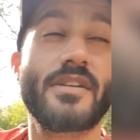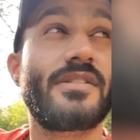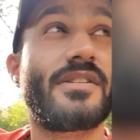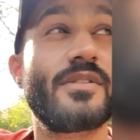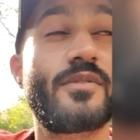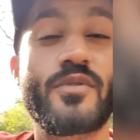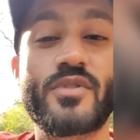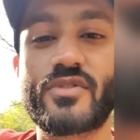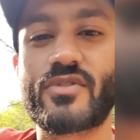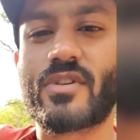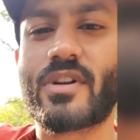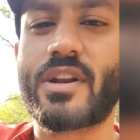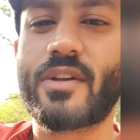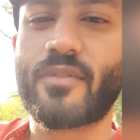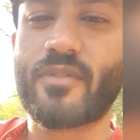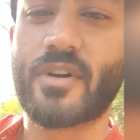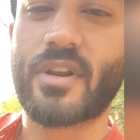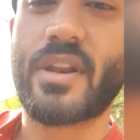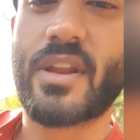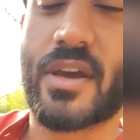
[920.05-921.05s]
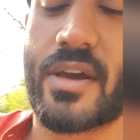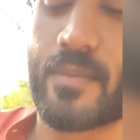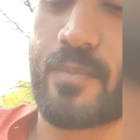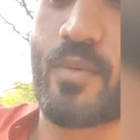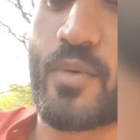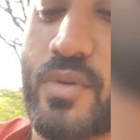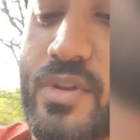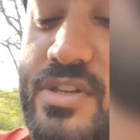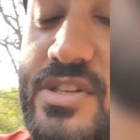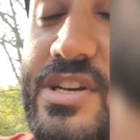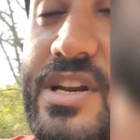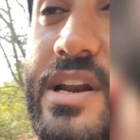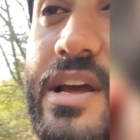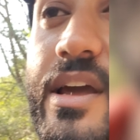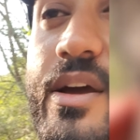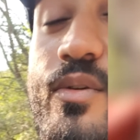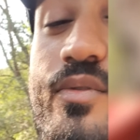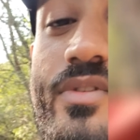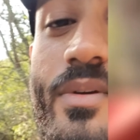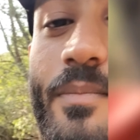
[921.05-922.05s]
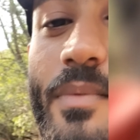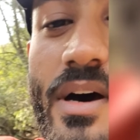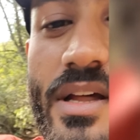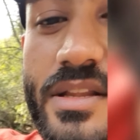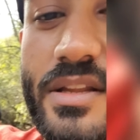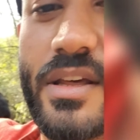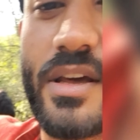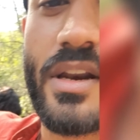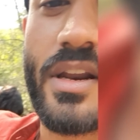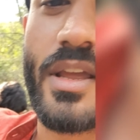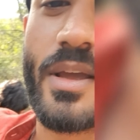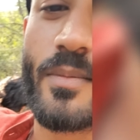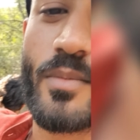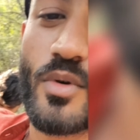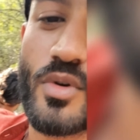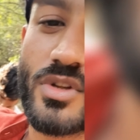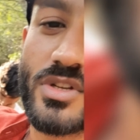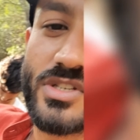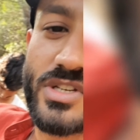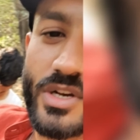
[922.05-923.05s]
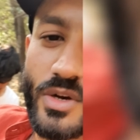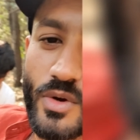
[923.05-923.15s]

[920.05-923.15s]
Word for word: इट वाज रियली फन यार बहुत अच्छा लगा हमसे अच्छा। बात करके बहुत अच्छे